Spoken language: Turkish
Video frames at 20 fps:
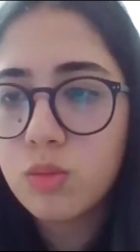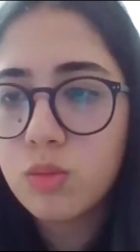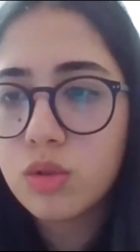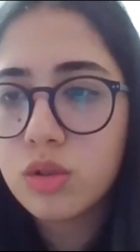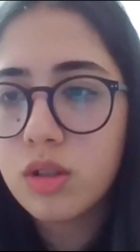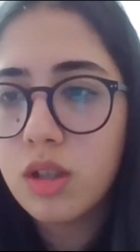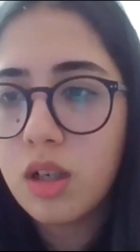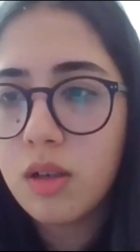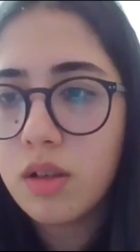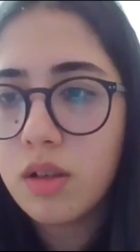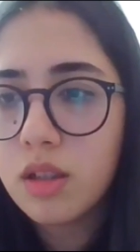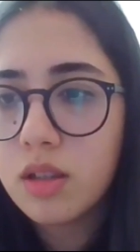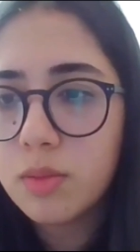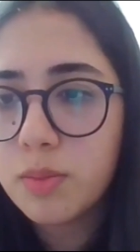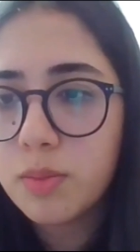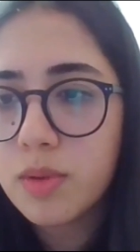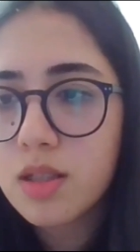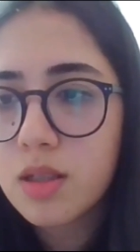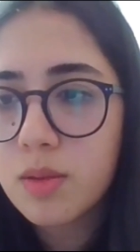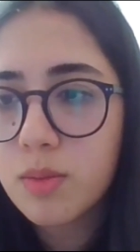sorumuz daha var.
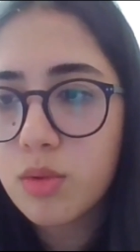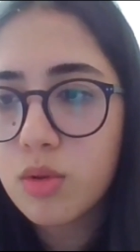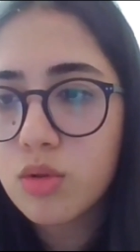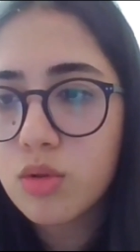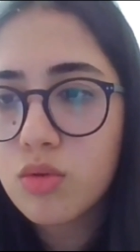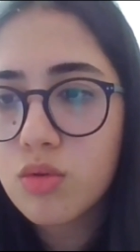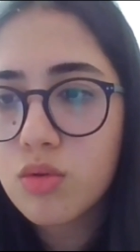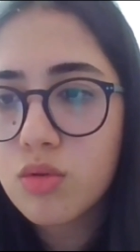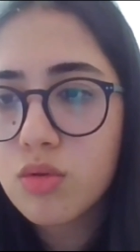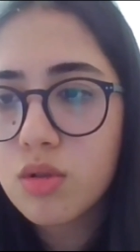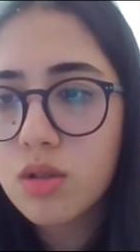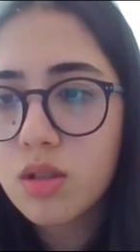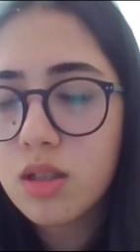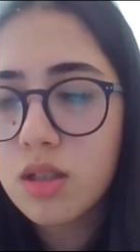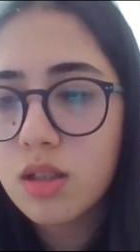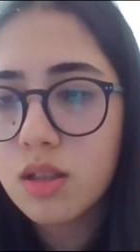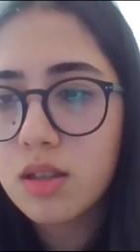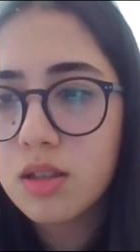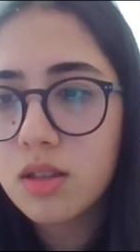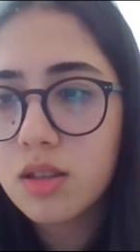Pasaportunuz
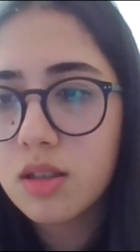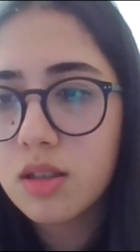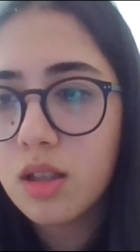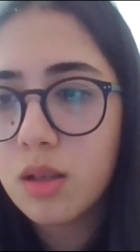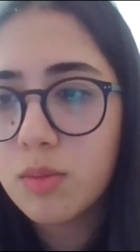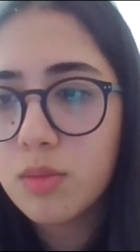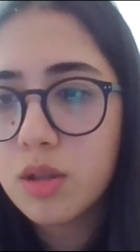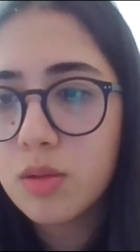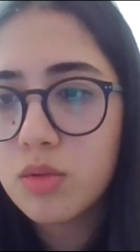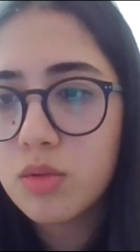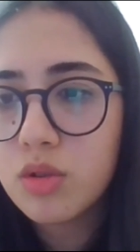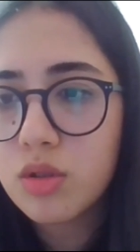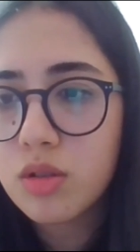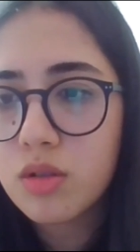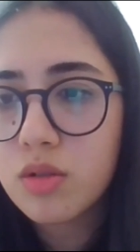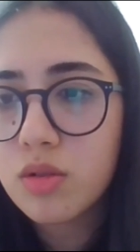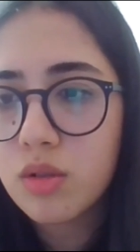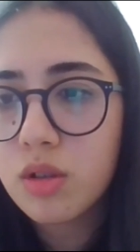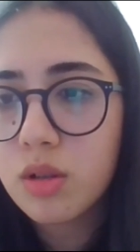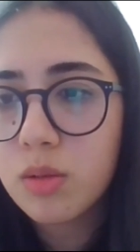Rusya'ya gittikten bir
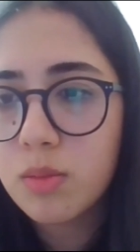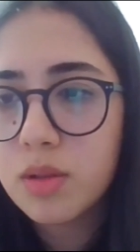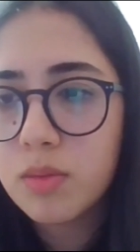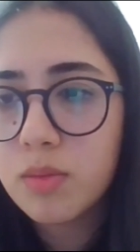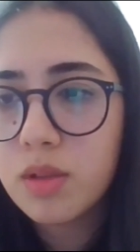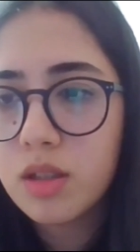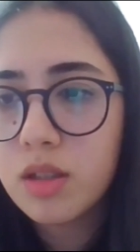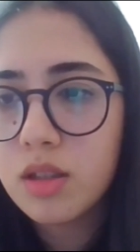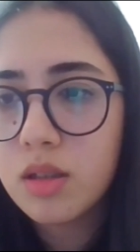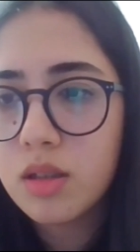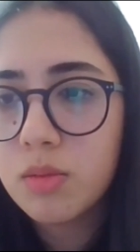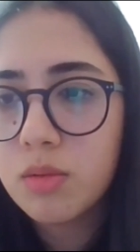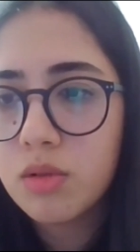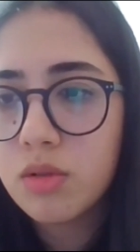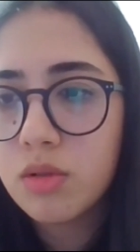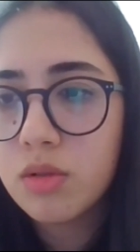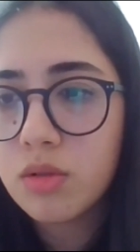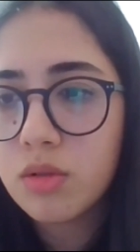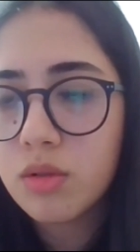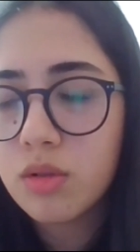buçuk yıl sonra bitmeli diye
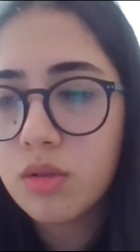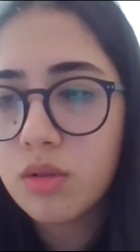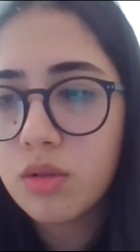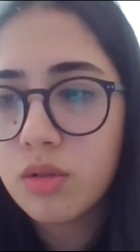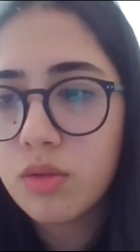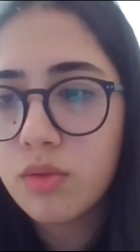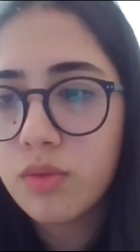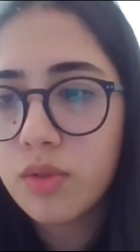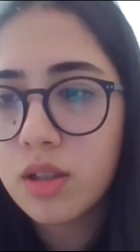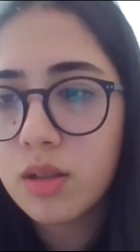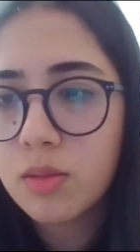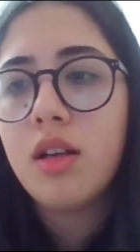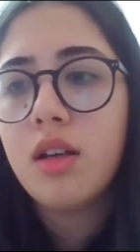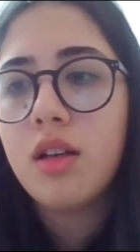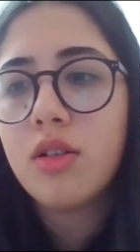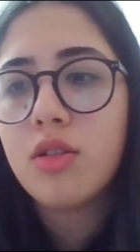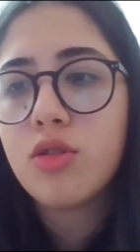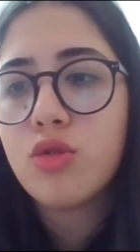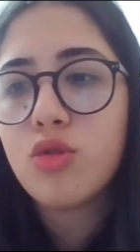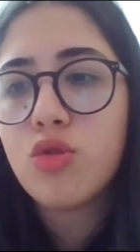bir not görüyorum.
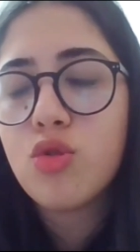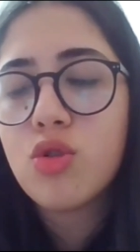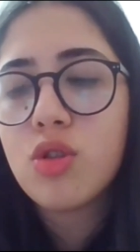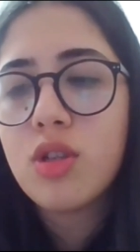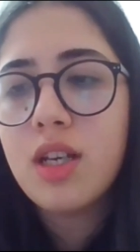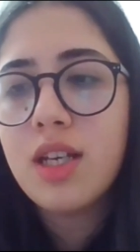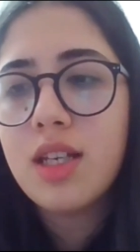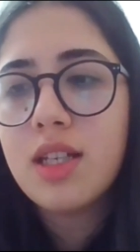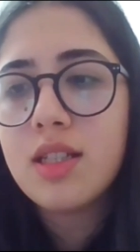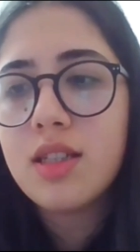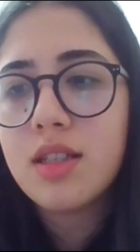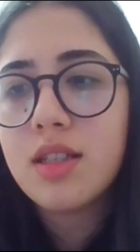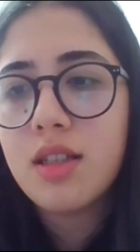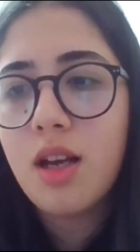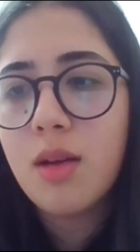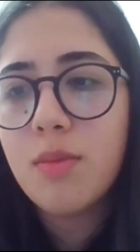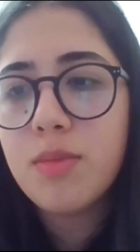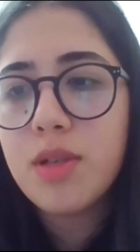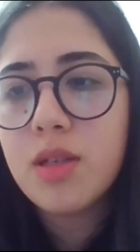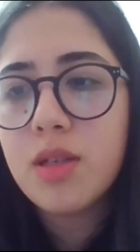Rusya'ya
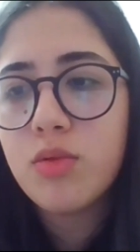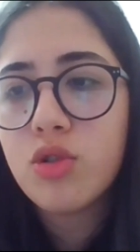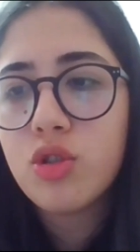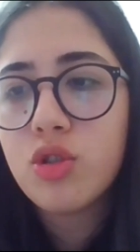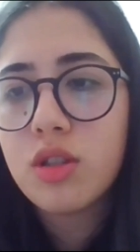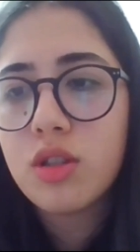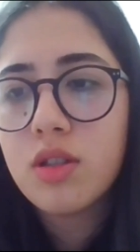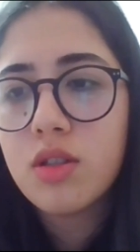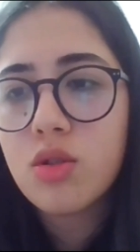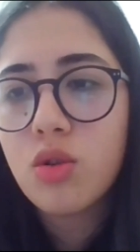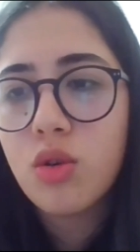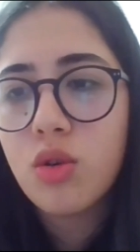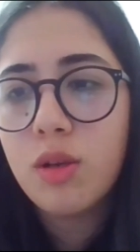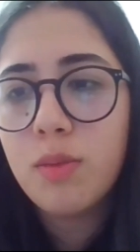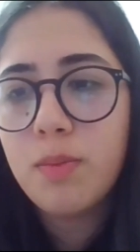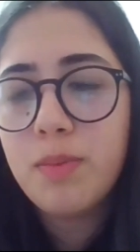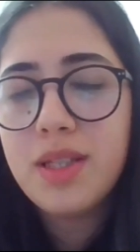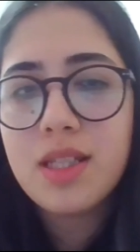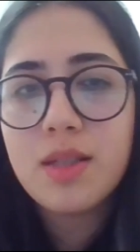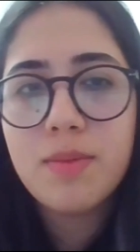gittikten bir buçuk yıl
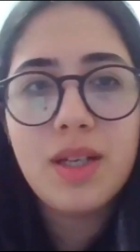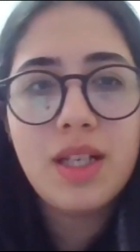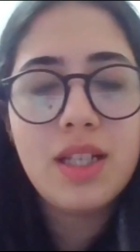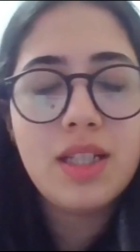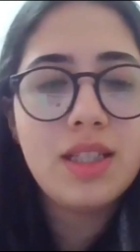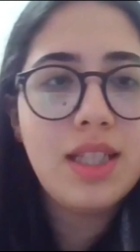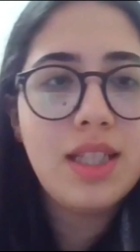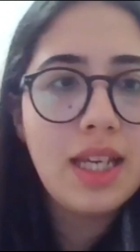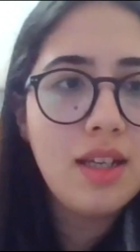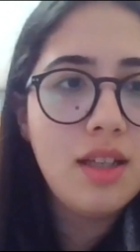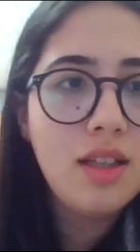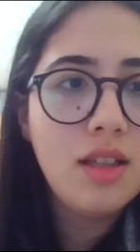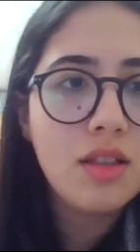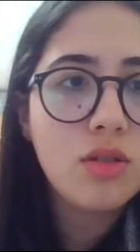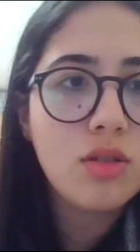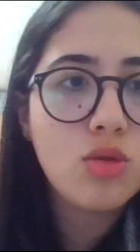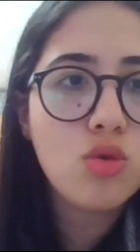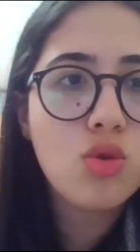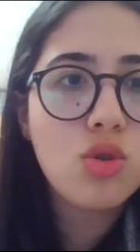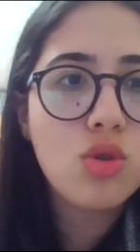sonra bitmeli değil,
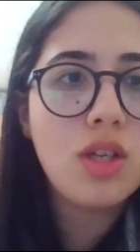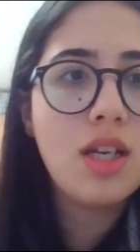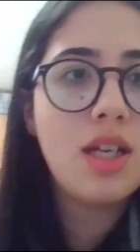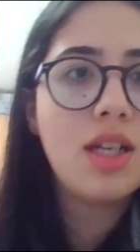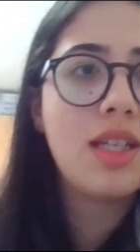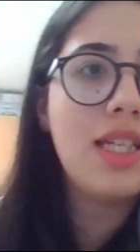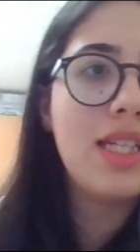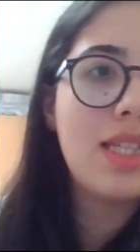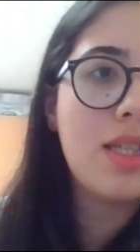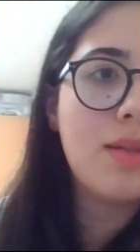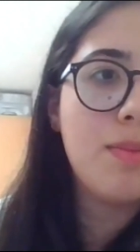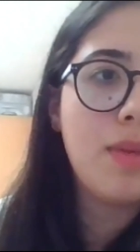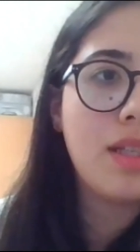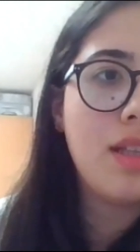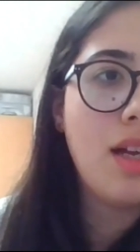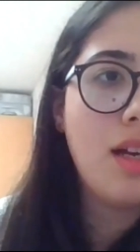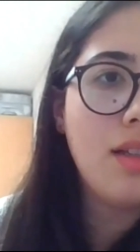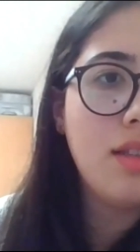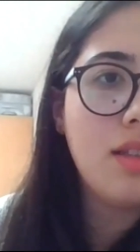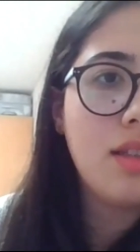Rusya'ya
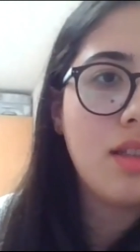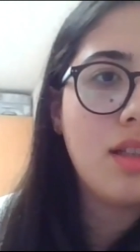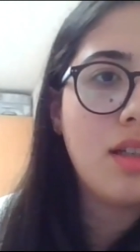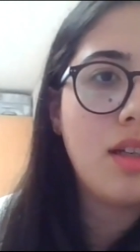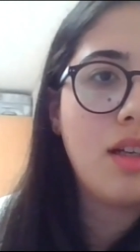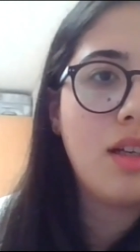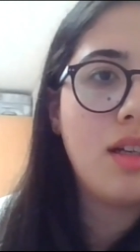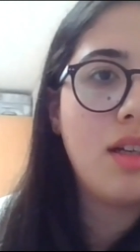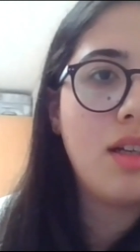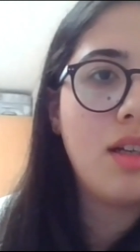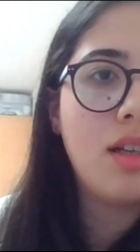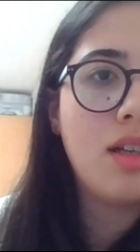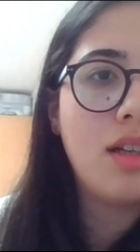gitmeden e,